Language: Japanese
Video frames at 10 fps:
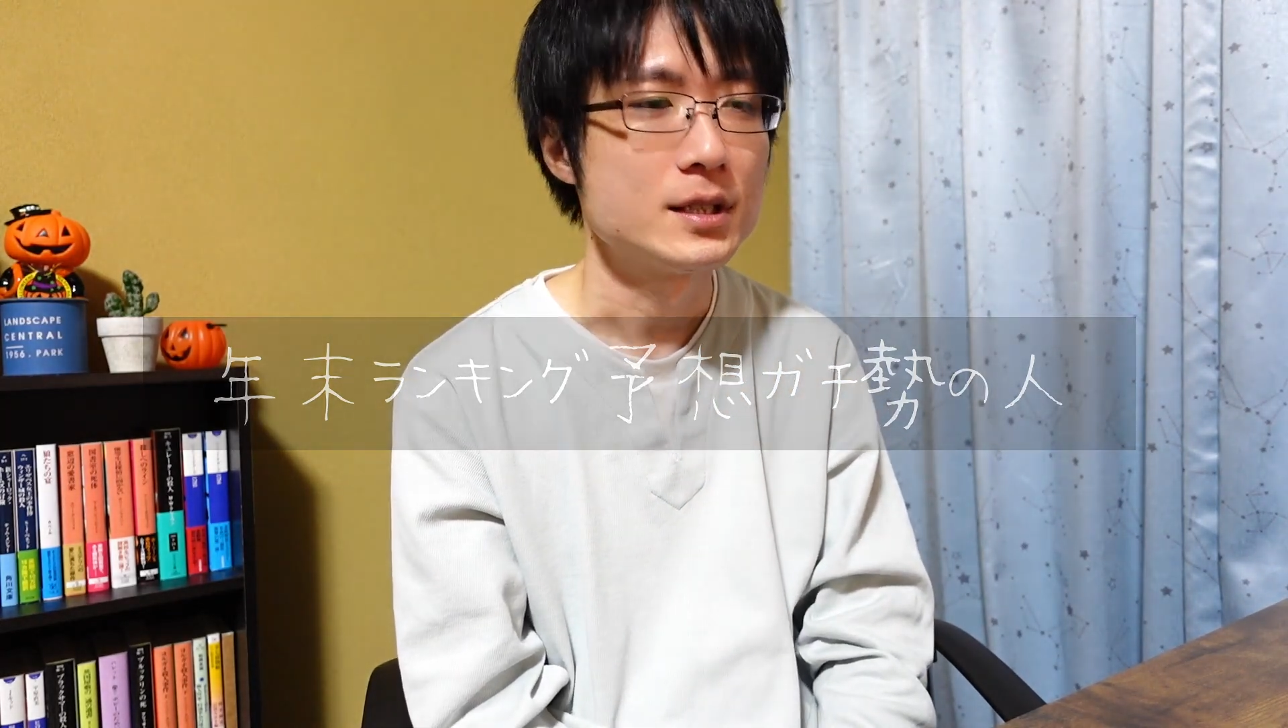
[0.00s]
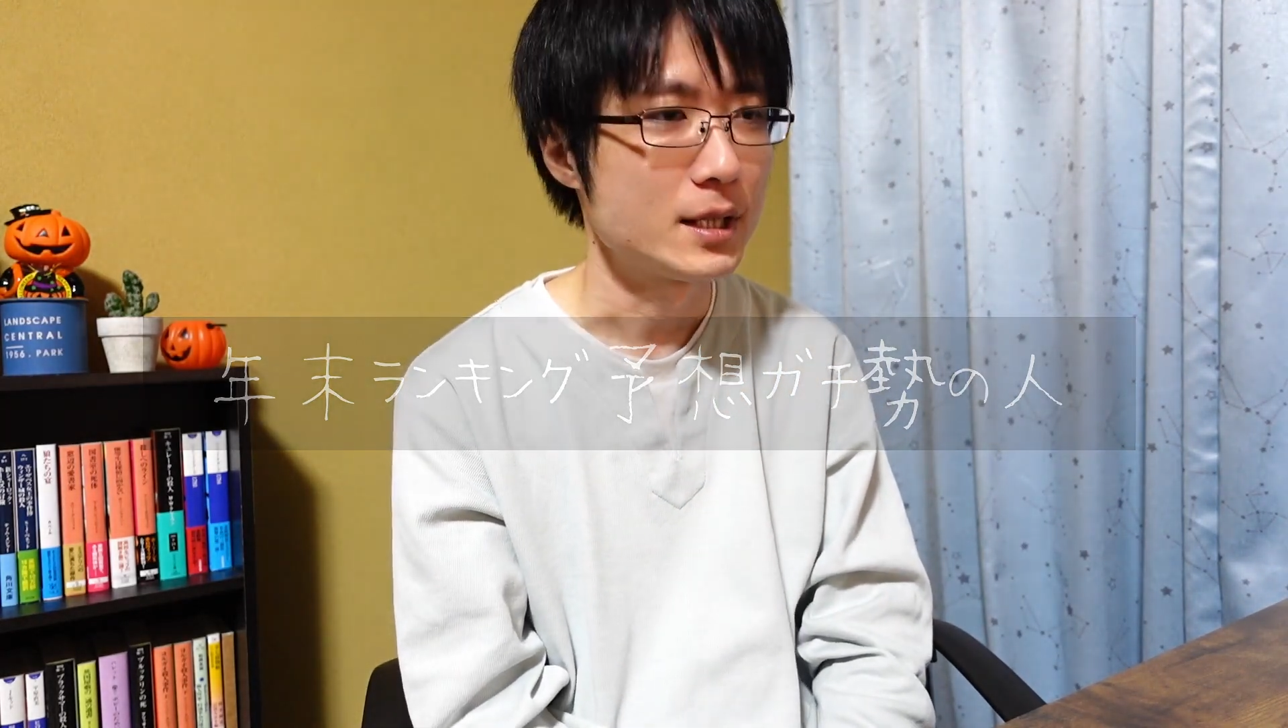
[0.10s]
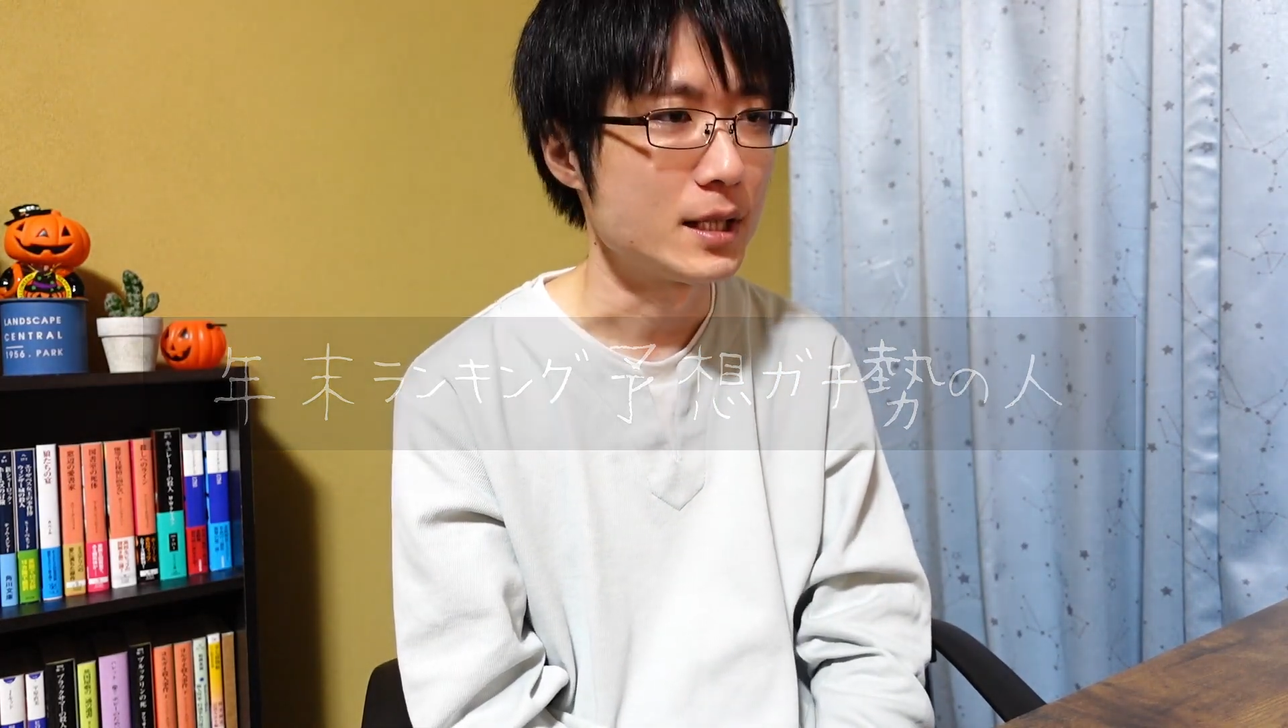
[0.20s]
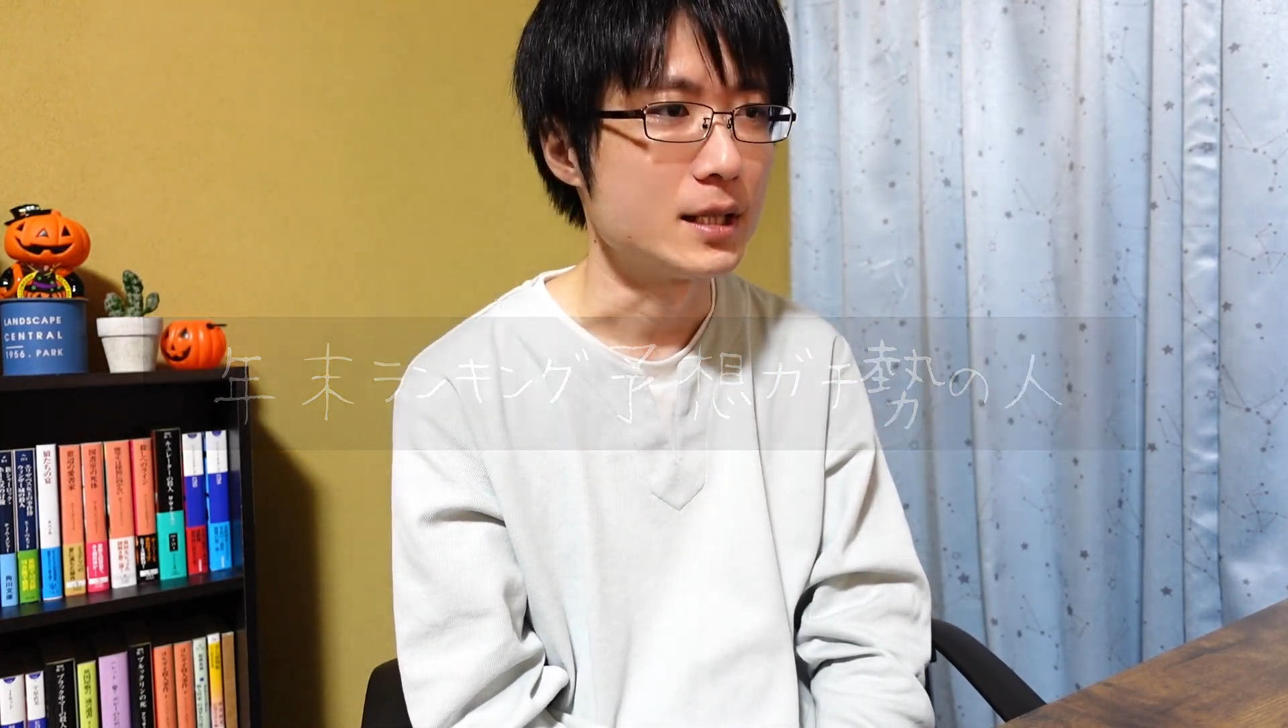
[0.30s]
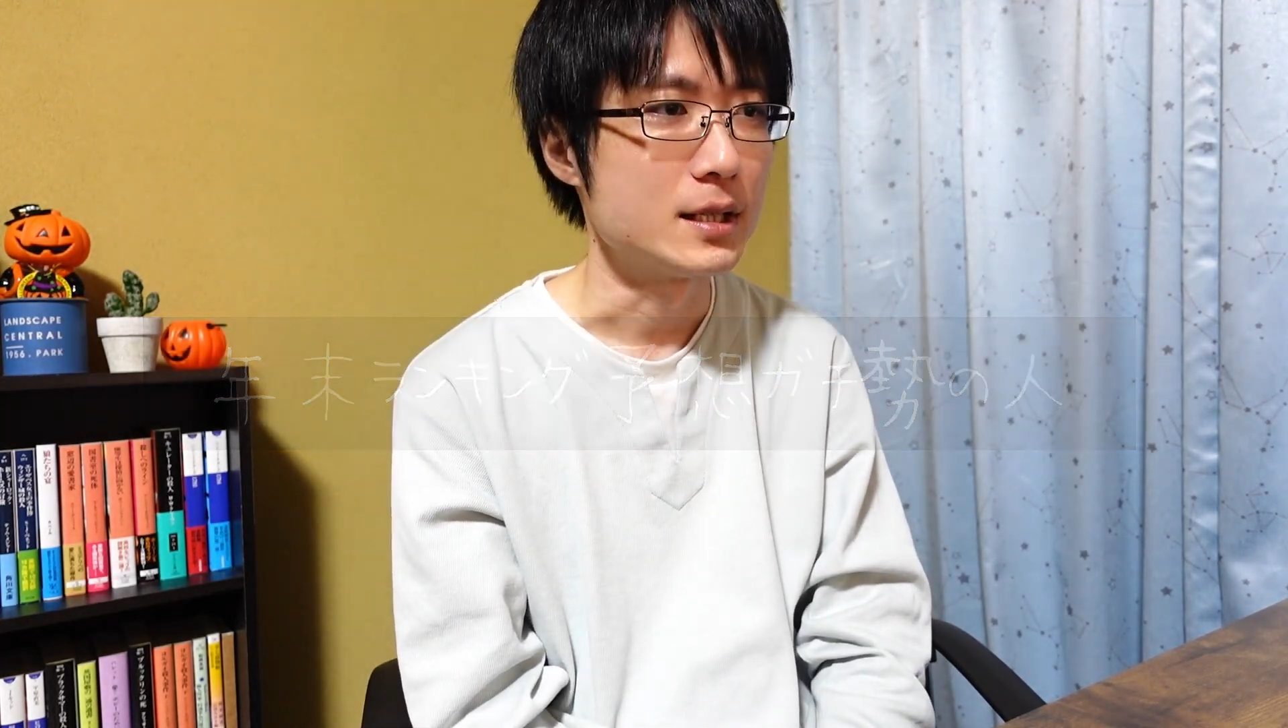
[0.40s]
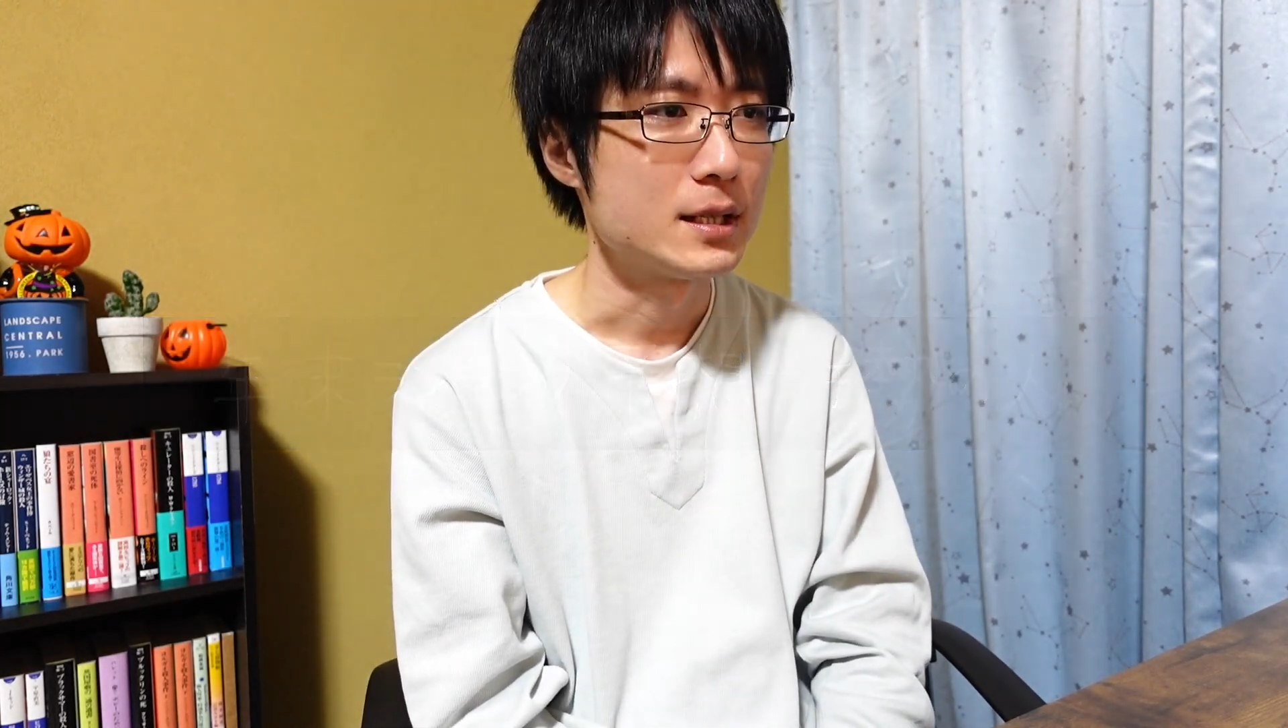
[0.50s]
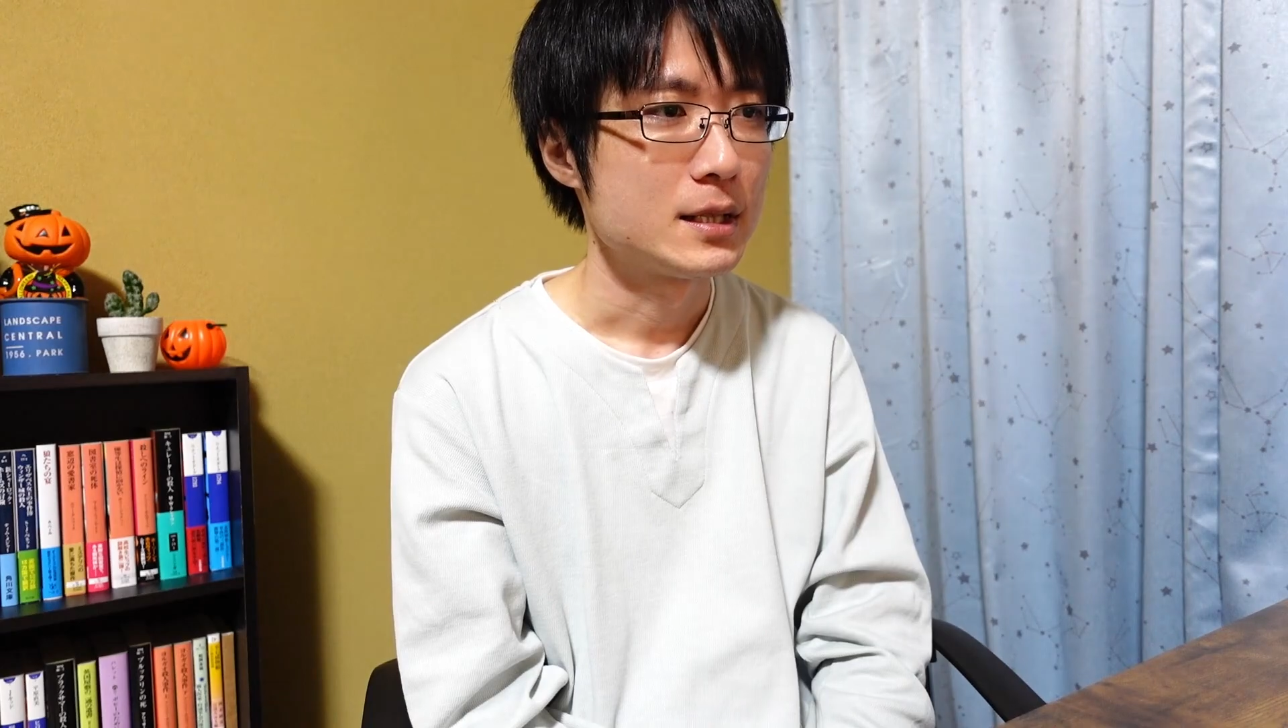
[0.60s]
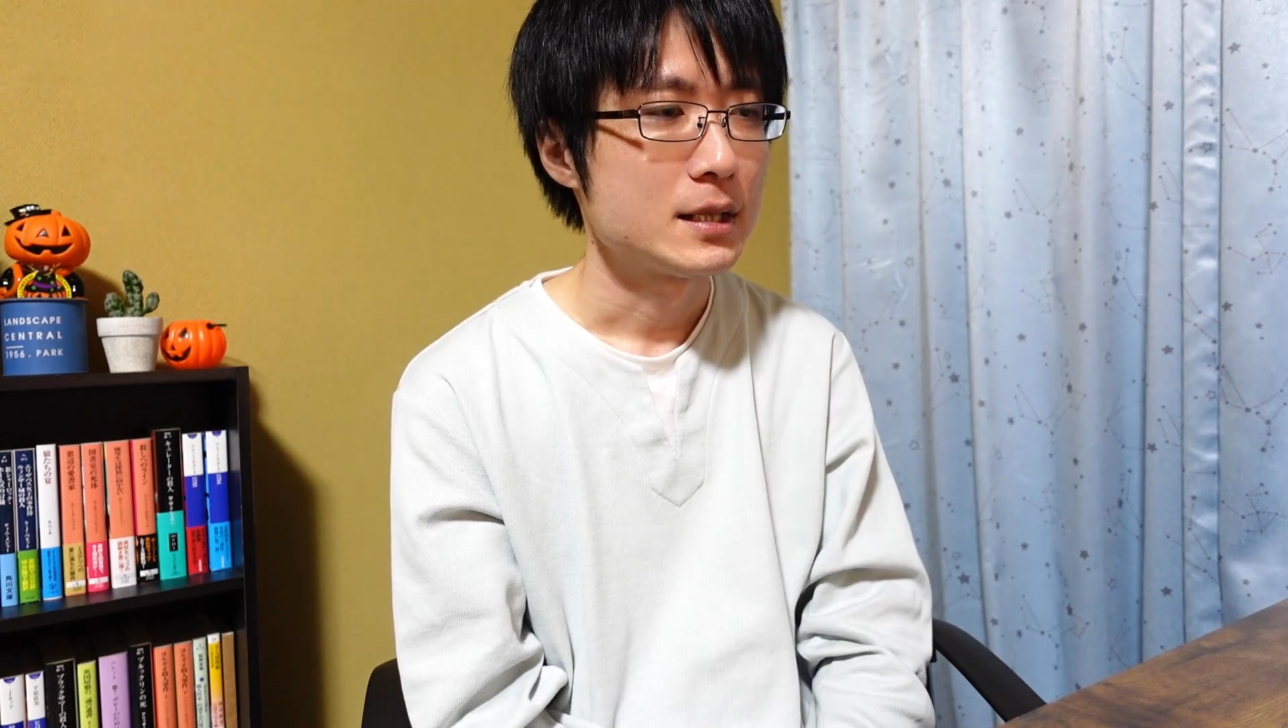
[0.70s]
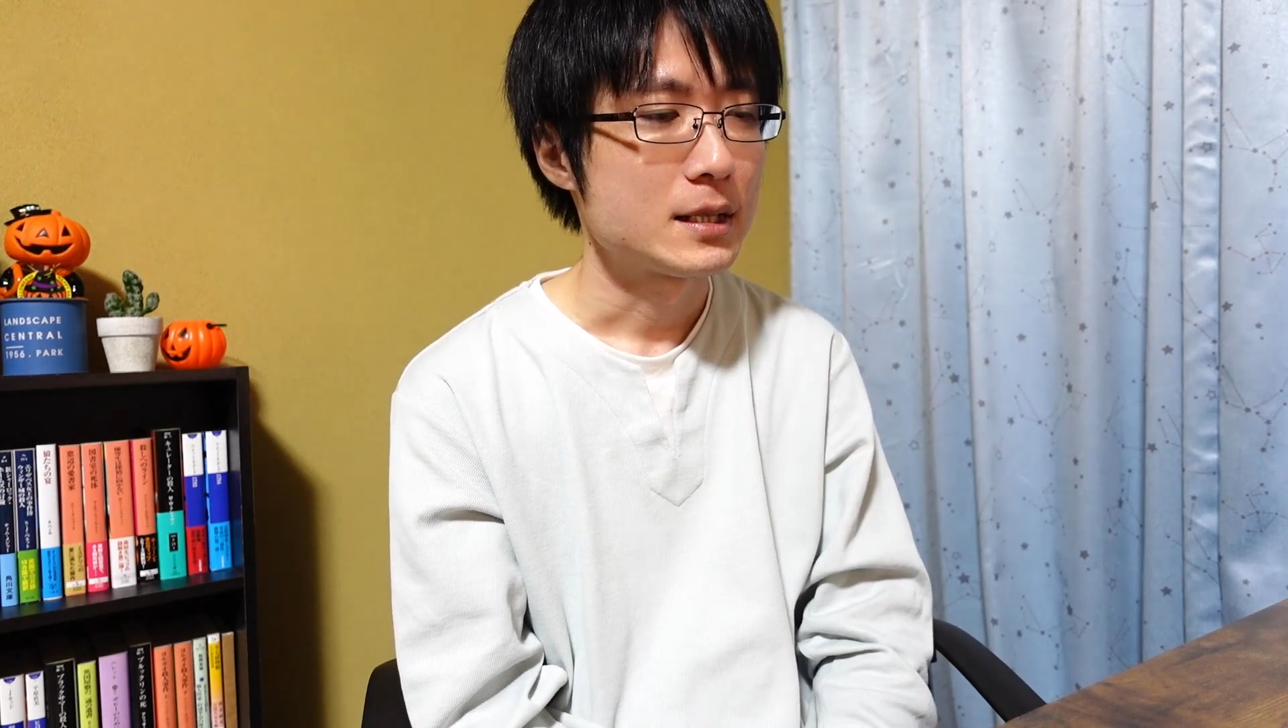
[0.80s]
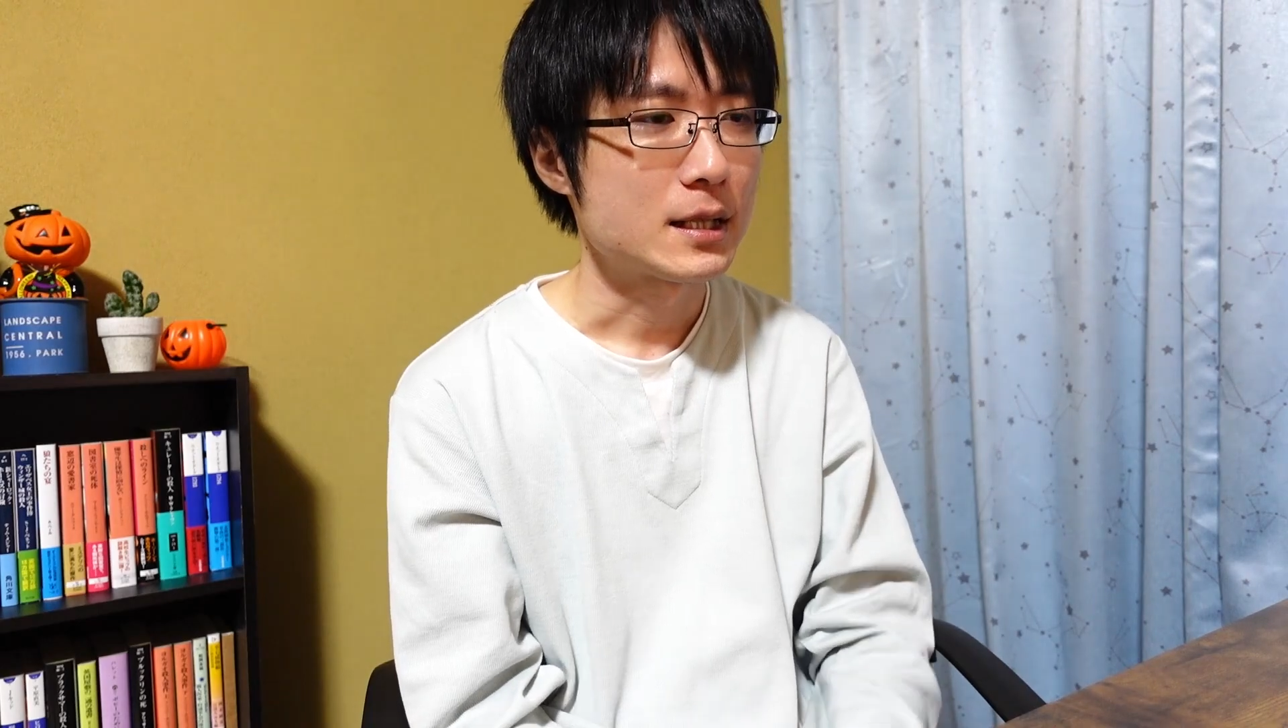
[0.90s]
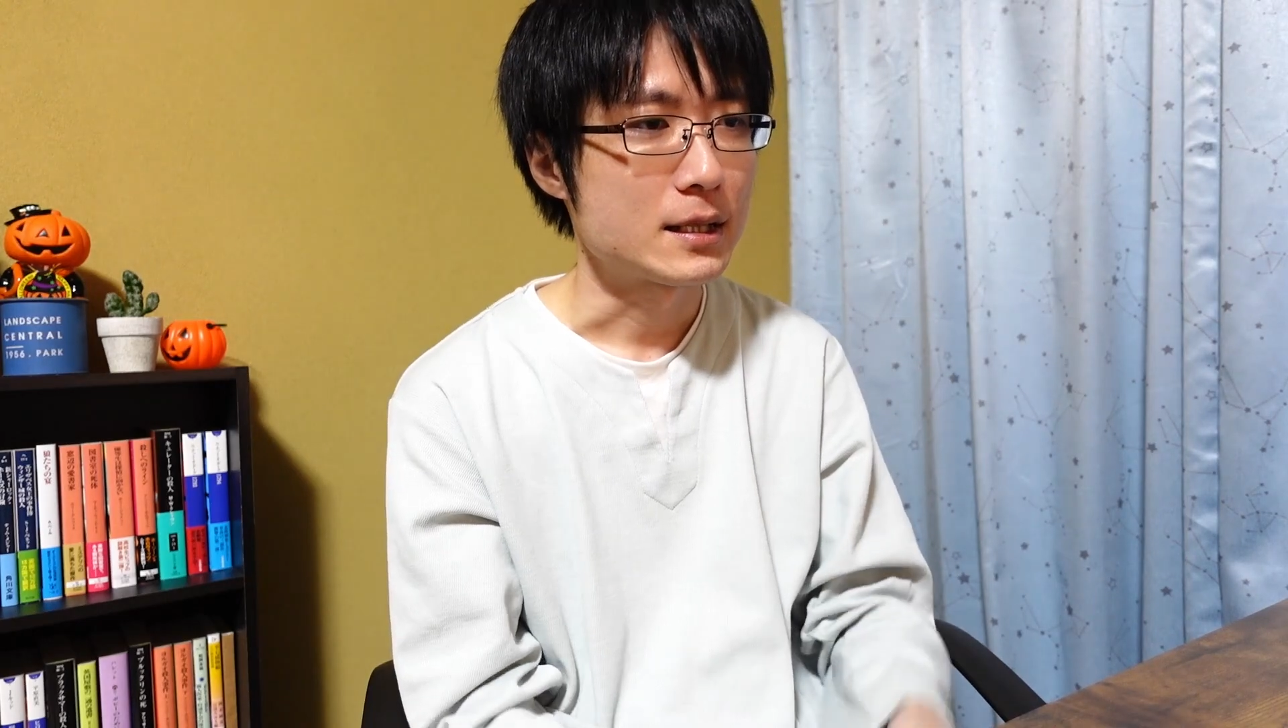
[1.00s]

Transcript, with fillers: はい、だ